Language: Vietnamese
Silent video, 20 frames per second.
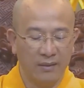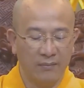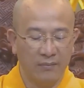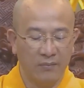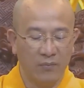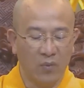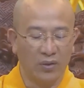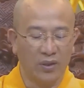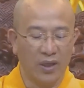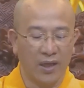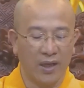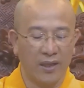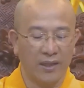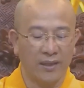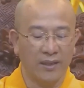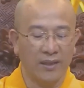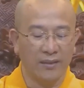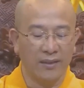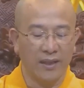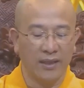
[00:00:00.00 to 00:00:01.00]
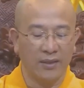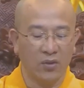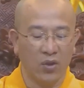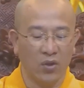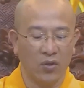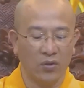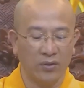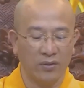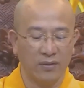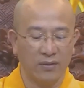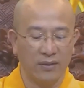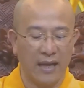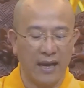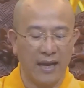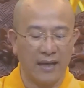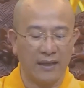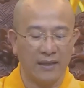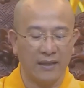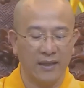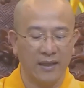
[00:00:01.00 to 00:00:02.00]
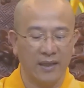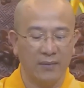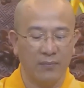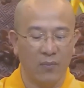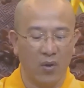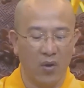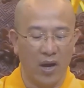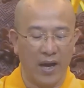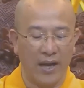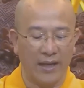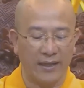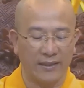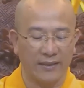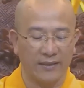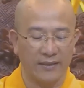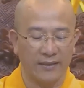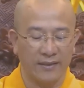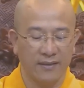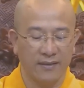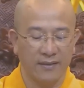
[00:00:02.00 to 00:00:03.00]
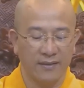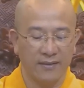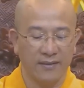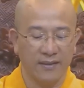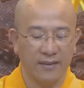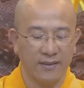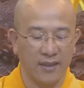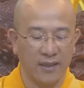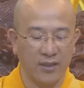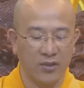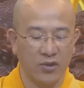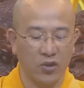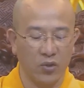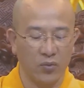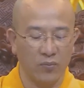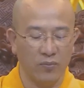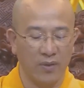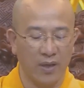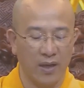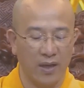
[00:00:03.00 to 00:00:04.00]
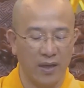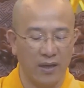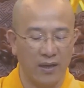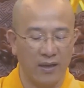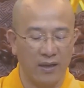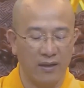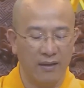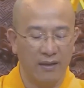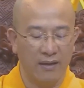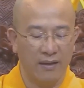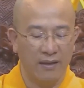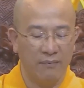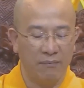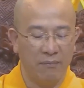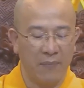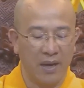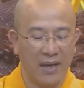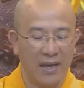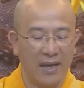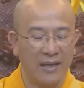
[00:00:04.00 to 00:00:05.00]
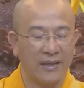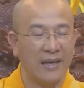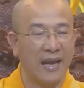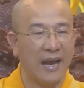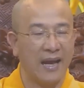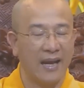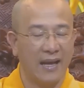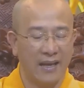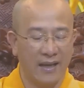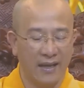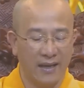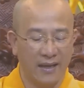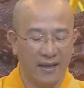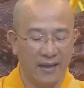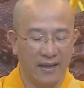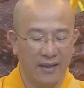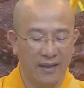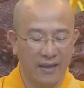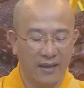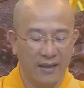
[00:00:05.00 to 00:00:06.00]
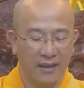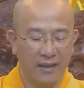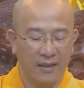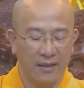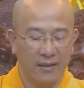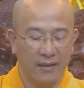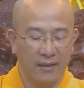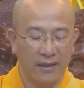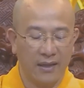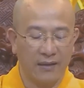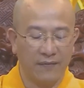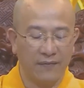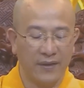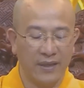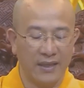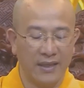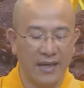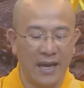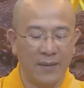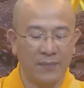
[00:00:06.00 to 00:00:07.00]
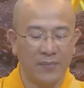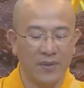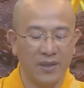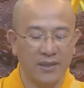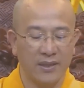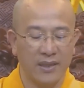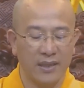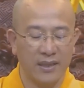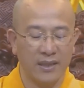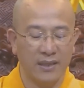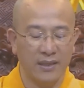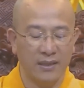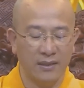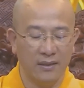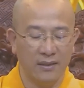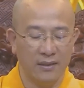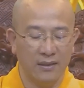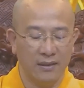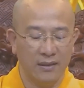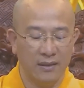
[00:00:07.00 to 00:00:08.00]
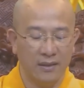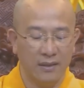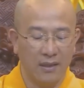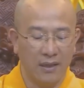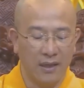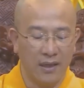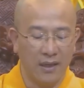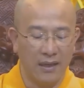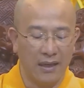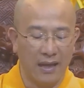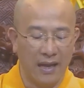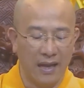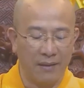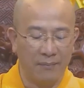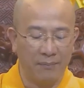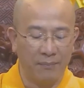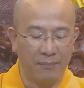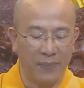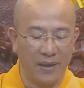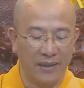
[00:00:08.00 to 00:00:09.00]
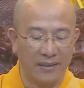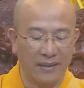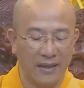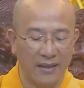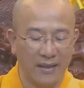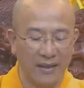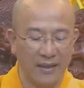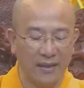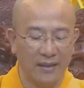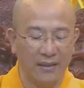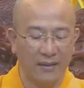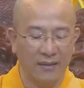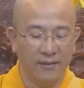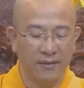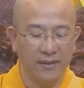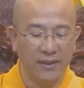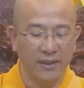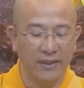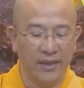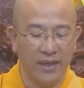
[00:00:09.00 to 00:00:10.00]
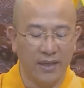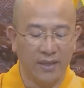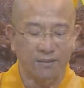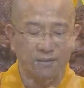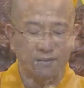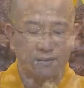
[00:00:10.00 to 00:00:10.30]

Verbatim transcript: Một thời Đức Thế Tôn đang đi bộ hành giữa dân chúng ở Magadha. Các vị nam cư sĩ ở làng Patali đi đến